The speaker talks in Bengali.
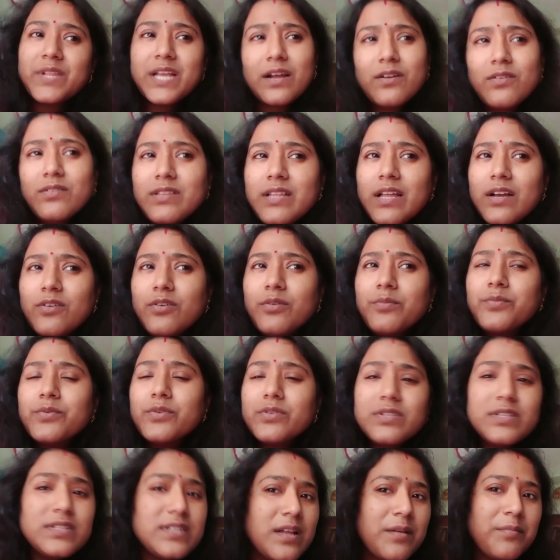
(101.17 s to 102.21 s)
কারণ দেখো
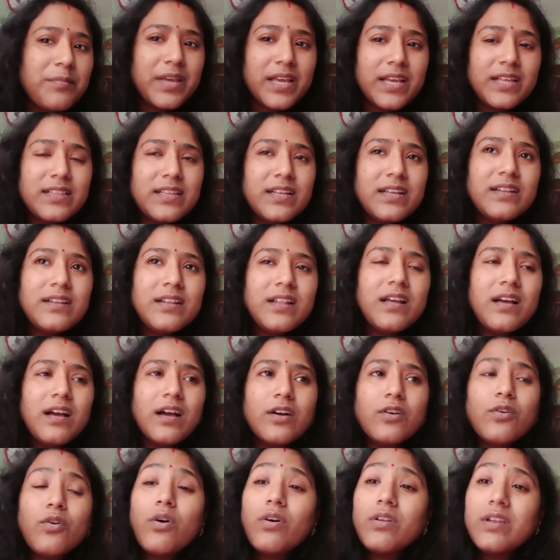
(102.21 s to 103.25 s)
প্রতিটা মেয়েদের না
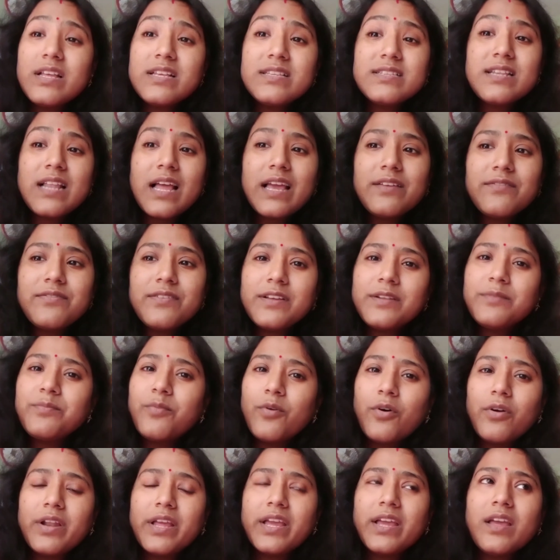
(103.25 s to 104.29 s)
কলেজ লাইফের
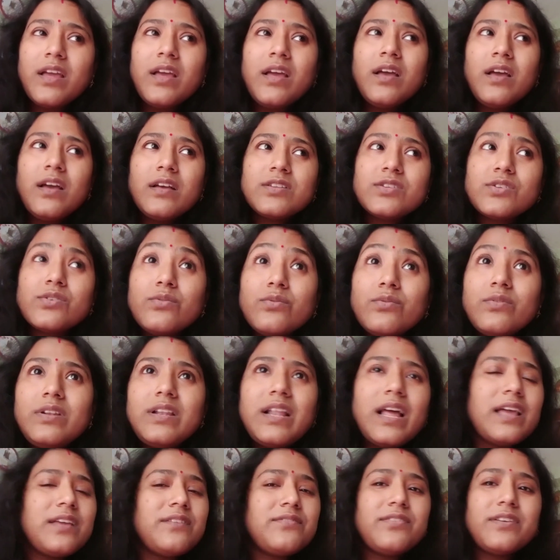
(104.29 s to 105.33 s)
পরে স্কুল
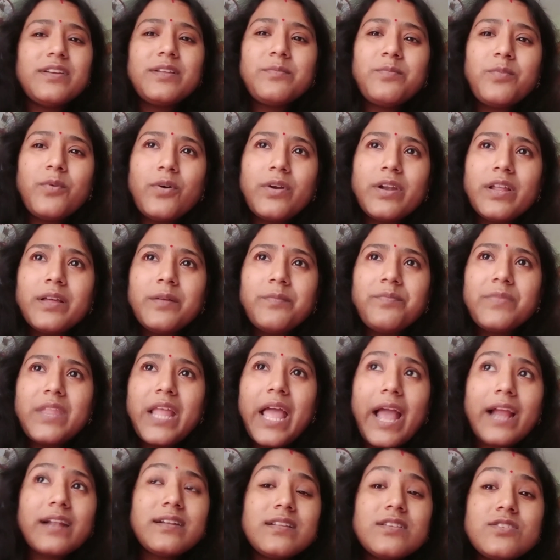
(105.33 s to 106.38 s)
লাইফের পরে
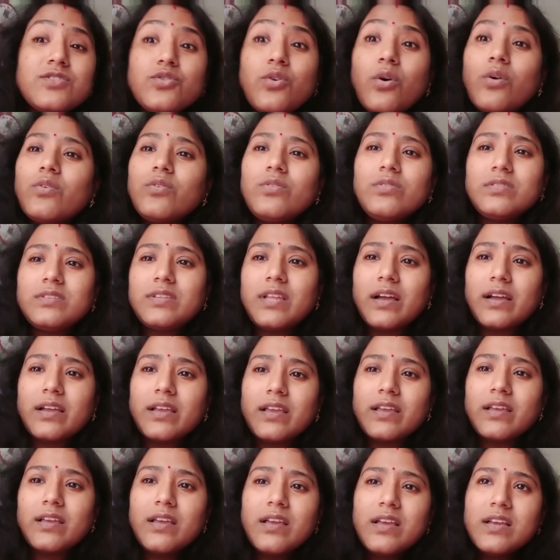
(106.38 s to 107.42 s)
একটা জগৎ
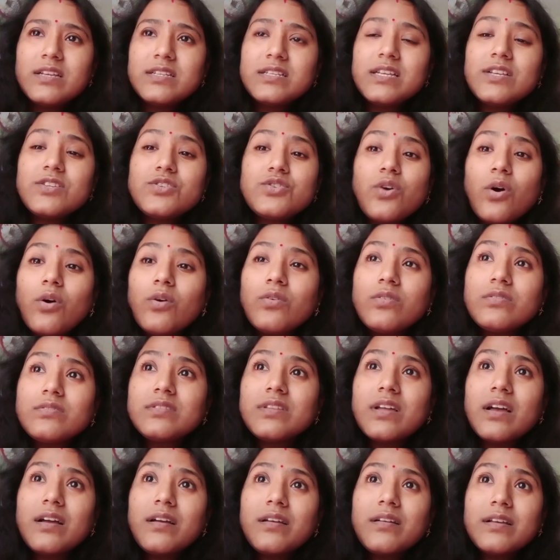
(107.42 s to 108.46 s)
থাকে সেই
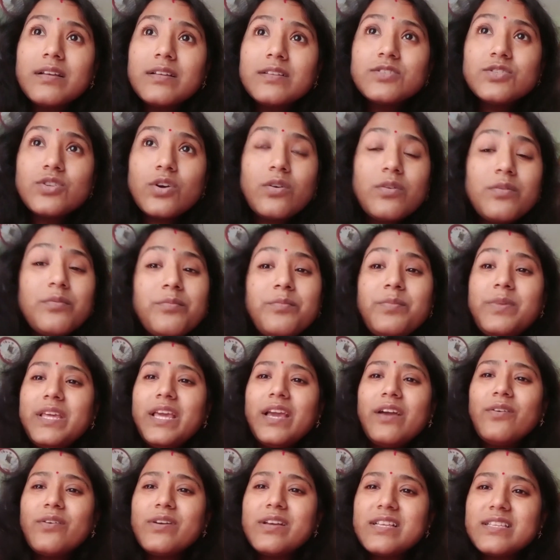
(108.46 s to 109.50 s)
জগৎটা যখন
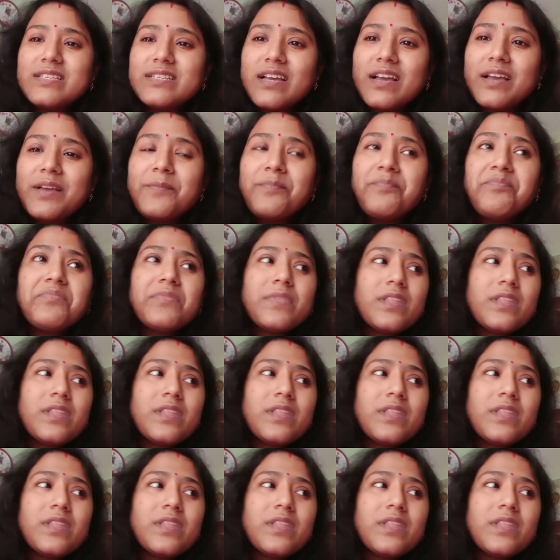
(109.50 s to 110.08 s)
বিয়ে হয়ে যায়